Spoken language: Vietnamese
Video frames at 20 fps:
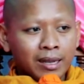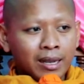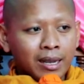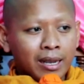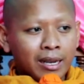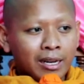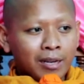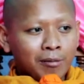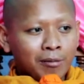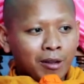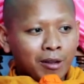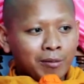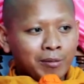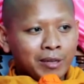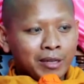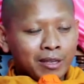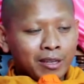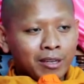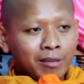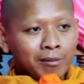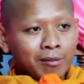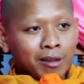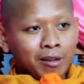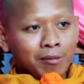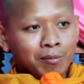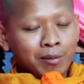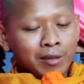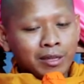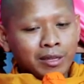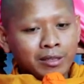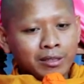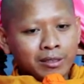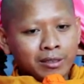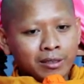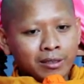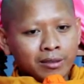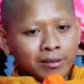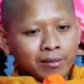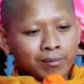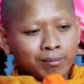anh ấy mau bị ấy mau bị
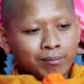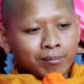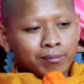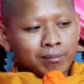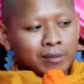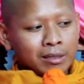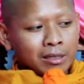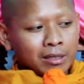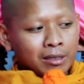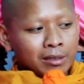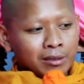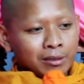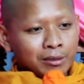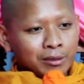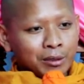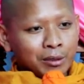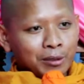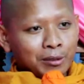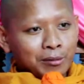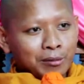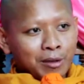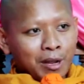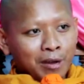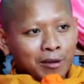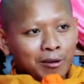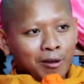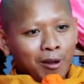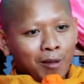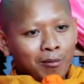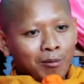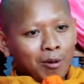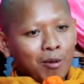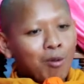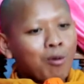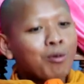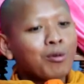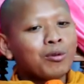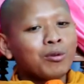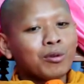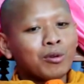dương dương đặt nom
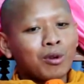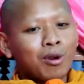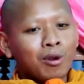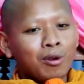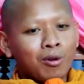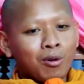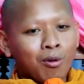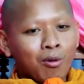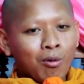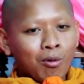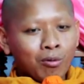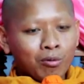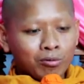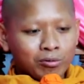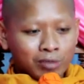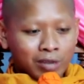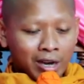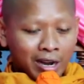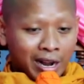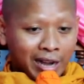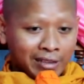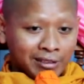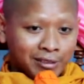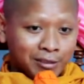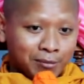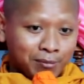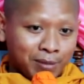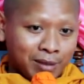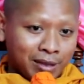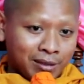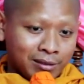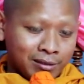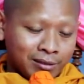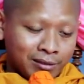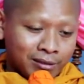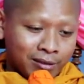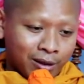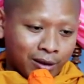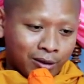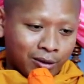lốt ơi lốt sờ lạnh sờ
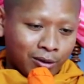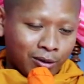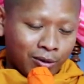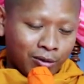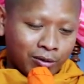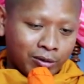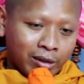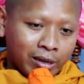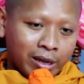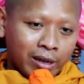phứ ơi lốt